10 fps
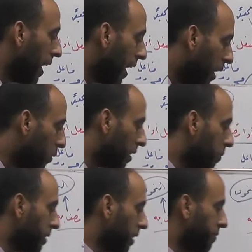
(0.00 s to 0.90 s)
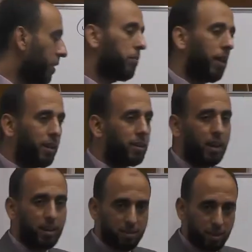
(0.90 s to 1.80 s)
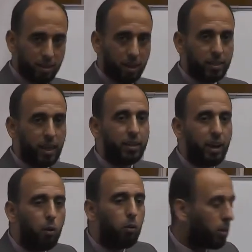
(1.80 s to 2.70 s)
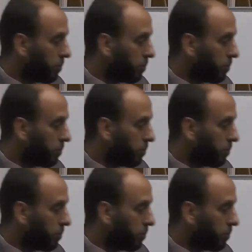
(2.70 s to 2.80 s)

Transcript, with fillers: أولم يكفهم أن أنزلنا يعني أولم